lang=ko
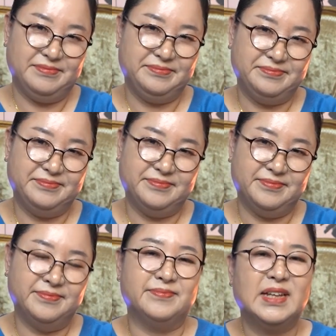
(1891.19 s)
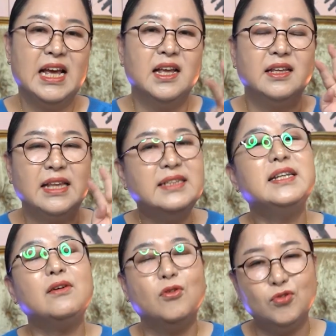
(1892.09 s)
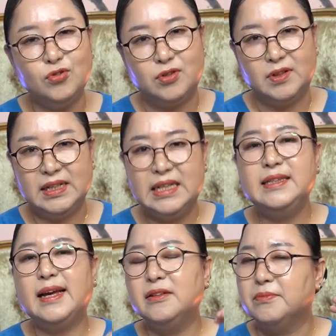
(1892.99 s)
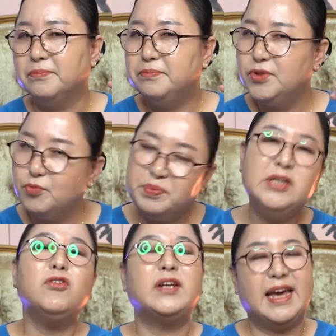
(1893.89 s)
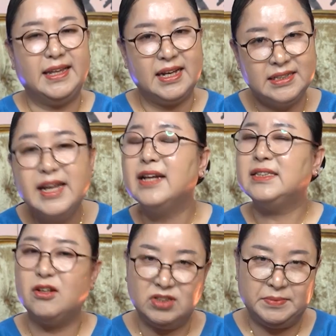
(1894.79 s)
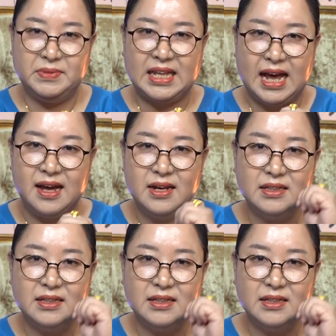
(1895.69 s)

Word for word: 네. 음. 오래된 거. 냉장고도 일단은 좀 비워놔야 돼. 그래야 네. 채워집니다.